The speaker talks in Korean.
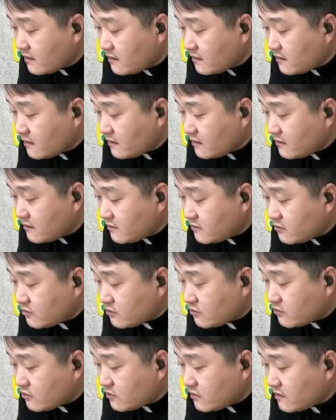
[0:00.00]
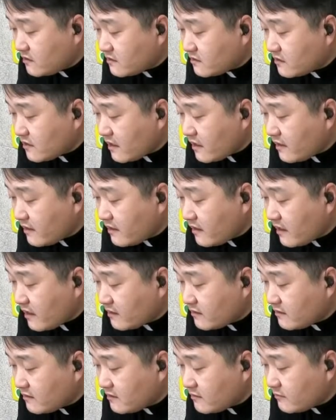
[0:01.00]
이는 주 이스라엘의
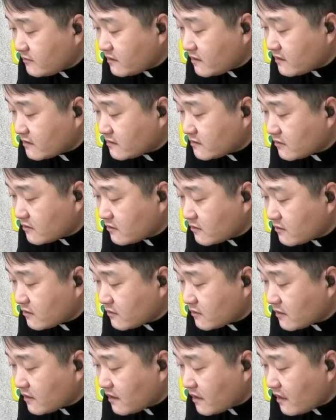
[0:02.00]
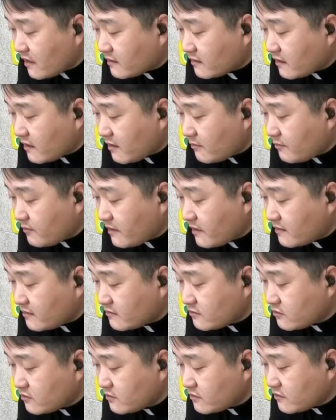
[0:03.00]
하느님께서 갓 헤페르
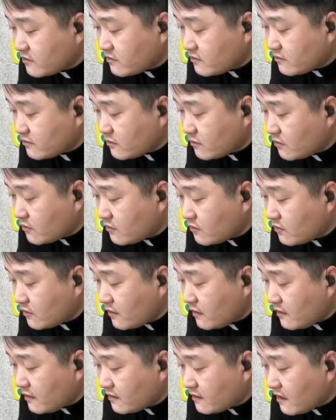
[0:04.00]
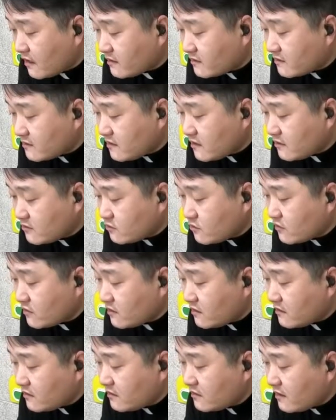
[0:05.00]
출신으로 당신의
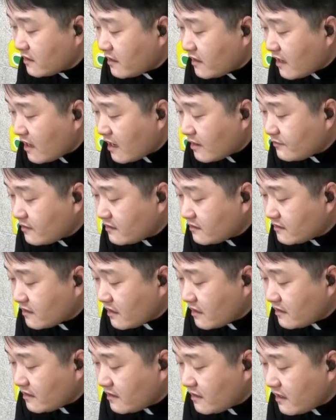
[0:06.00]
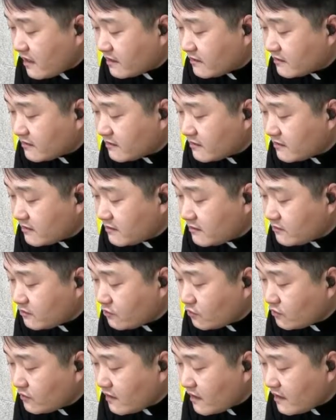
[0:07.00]
종인 아미타이의 아들
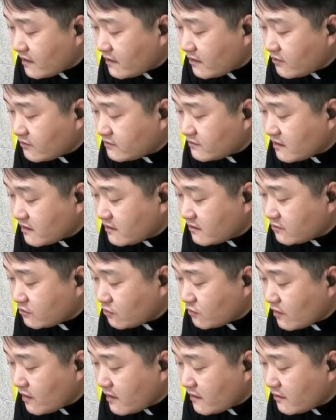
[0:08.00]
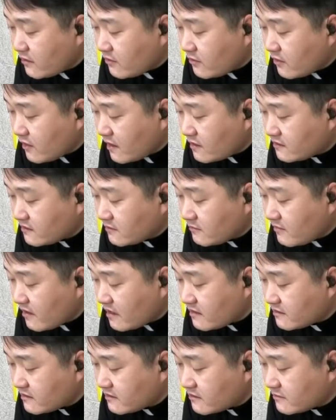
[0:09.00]
요나 예언자를 통하여 하신
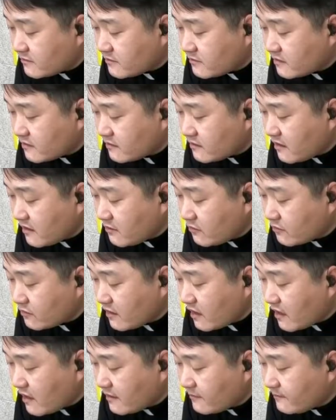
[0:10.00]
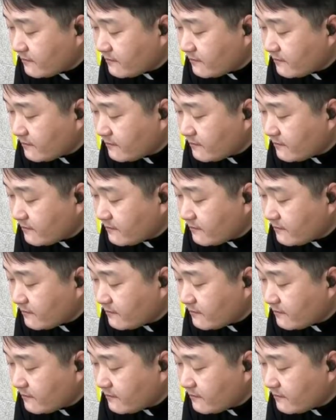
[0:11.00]
말씀 그대로다.